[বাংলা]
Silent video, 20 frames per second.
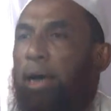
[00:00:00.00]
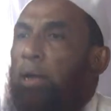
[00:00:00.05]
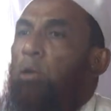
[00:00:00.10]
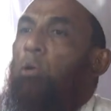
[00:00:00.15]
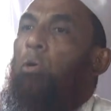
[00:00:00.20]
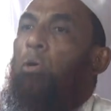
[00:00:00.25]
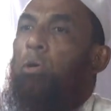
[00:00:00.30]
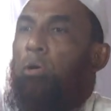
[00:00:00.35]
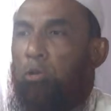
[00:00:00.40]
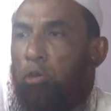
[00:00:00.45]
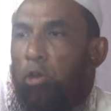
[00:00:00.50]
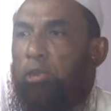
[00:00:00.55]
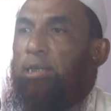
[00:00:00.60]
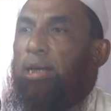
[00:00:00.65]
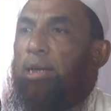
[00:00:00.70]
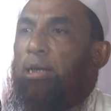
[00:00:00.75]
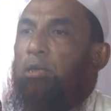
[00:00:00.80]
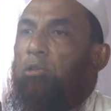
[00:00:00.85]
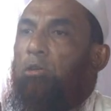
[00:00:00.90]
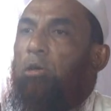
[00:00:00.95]
কেন
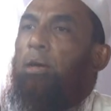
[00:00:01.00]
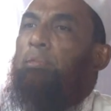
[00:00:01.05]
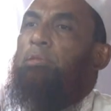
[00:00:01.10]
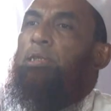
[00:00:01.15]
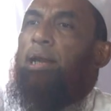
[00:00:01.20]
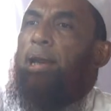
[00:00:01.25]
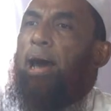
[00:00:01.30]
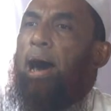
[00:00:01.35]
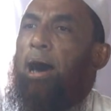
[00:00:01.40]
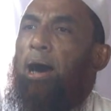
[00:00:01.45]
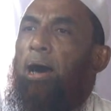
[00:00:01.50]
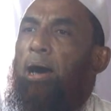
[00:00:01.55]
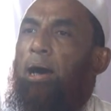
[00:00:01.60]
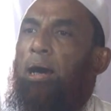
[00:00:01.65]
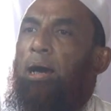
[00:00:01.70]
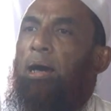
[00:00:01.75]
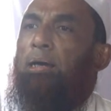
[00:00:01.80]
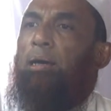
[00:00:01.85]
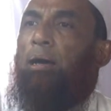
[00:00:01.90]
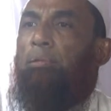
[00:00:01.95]
দস্তারখান তো গামছা না
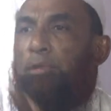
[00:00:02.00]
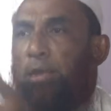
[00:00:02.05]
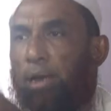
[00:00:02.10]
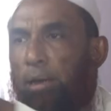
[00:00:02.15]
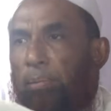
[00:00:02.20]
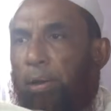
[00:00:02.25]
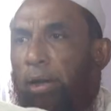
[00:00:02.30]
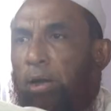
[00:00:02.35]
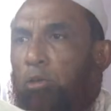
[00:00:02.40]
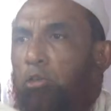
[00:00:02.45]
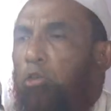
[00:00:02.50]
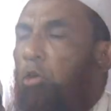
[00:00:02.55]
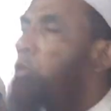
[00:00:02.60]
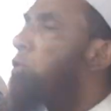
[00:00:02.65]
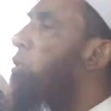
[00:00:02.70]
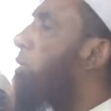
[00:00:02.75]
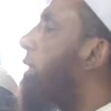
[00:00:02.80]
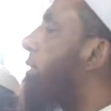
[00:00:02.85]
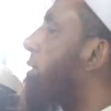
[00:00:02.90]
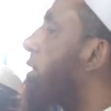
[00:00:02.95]
বানানো হচ্ছে
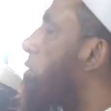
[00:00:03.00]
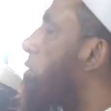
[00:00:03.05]
অন্য